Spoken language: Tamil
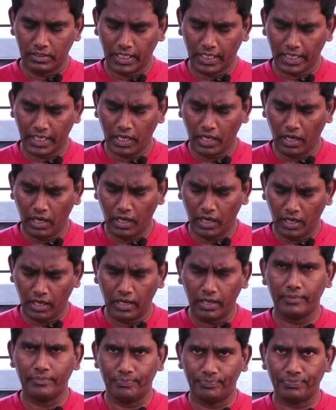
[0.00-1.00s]
நிறையா
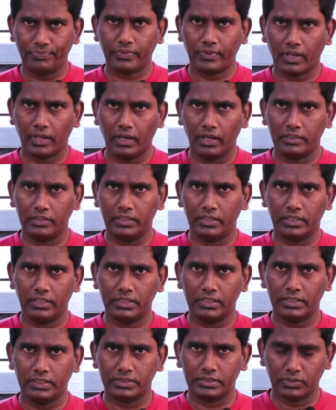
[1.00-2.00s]
அது
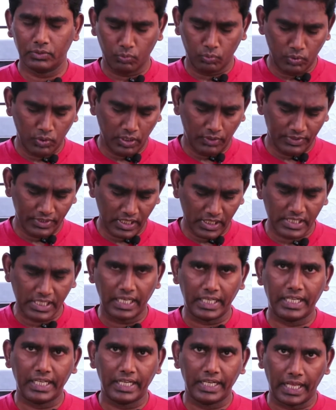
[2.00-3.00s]
உள்ளே வந்து
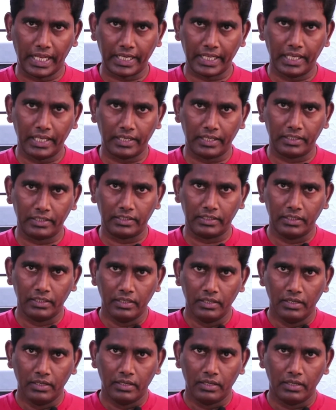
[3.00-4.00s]
செட்டிங் நிறையா இருக்குது
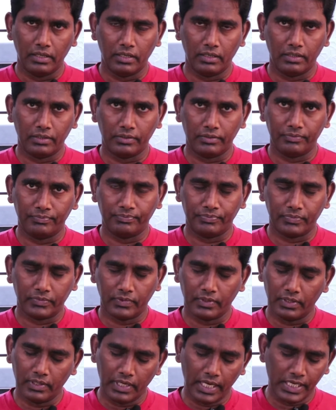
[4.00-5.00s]

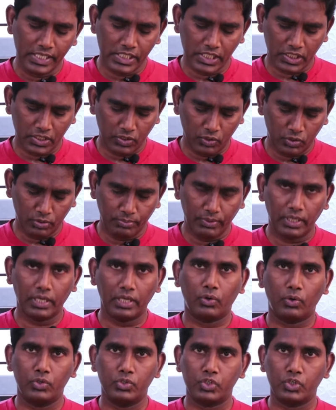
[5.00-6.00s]
லென்ஸுக்கு தகுந்த மாதிரி
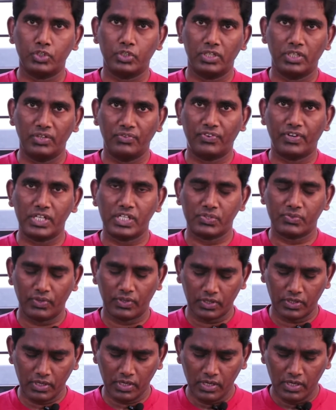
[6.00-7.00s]
கொஞ்சம் கொஞ்சம் டிஃப்ரென்ஸ்
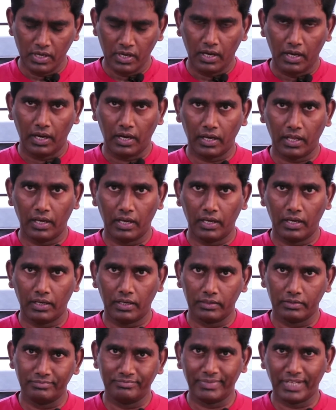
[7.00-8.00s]
வரும் ஆனால்
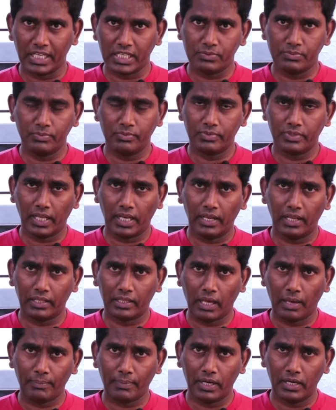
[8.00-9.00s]
மேக்ஸிமம் எல்லா
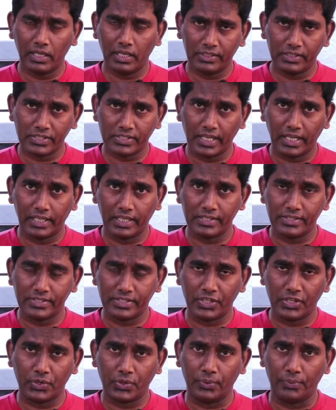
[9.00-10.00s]
கேமராலேயும் அந்த செட்டிங்ஸ்
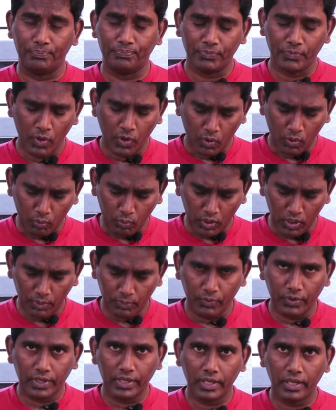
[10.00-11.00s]
இருக்கும் உள்ளே
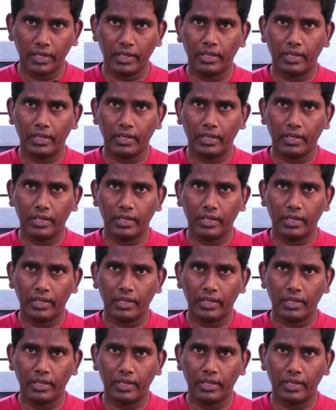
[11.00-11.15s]
போய்